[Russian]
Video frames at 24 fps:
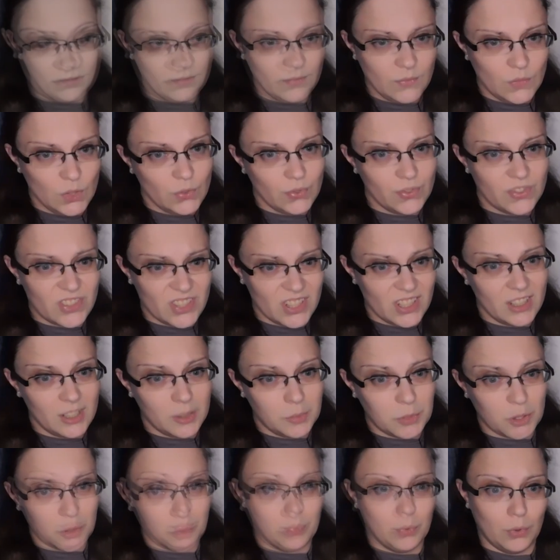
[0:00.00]
Но в
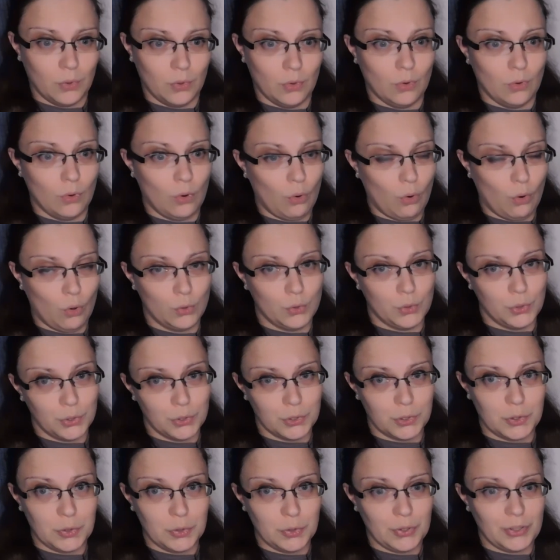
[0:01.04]
целом-то по ходу
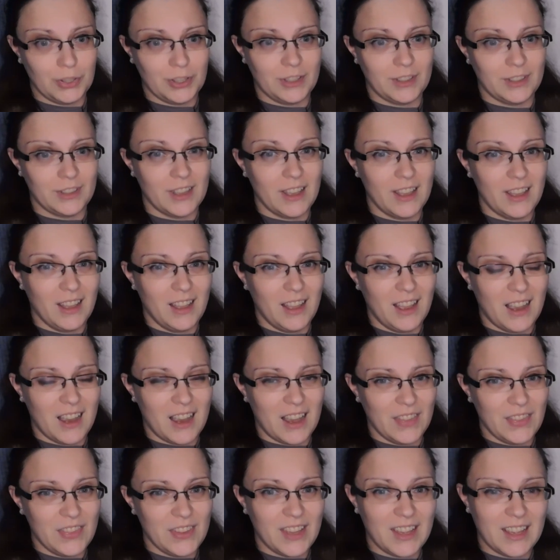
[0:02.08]
истории
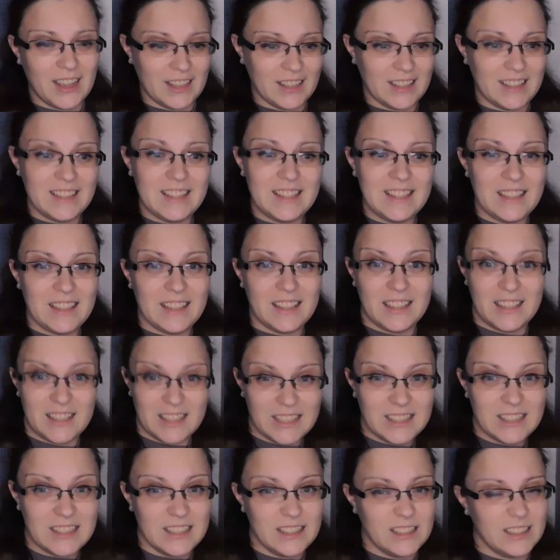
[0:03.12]
она не
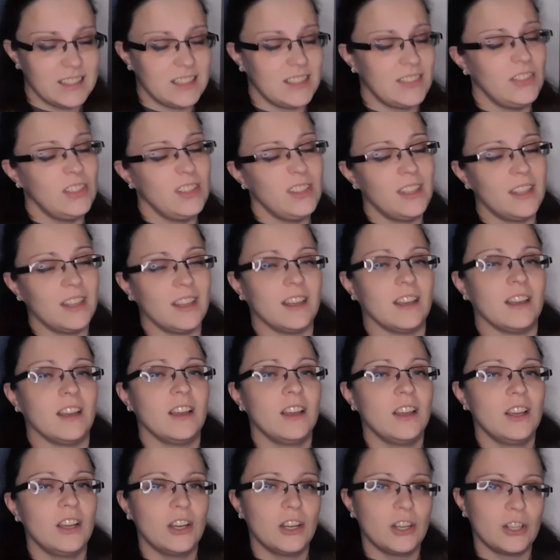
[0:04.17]
единственная,
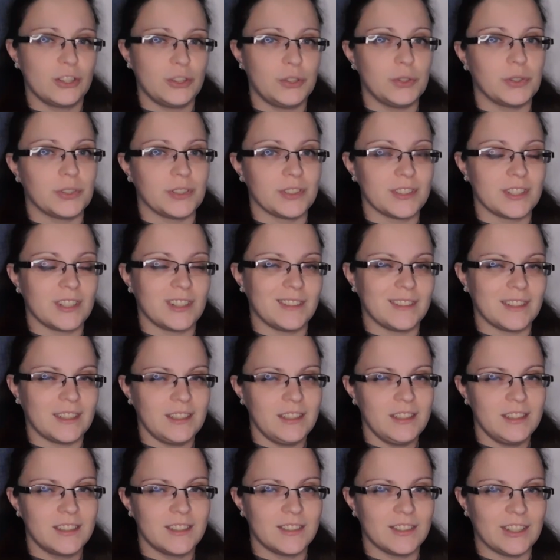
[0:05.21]
кто
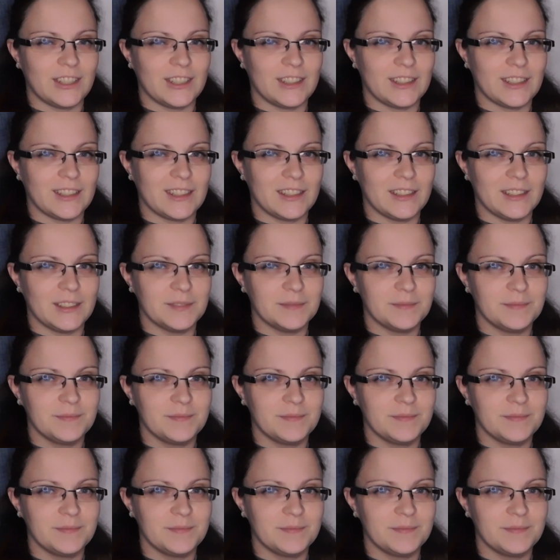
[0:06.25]
раскрывает свои тайны.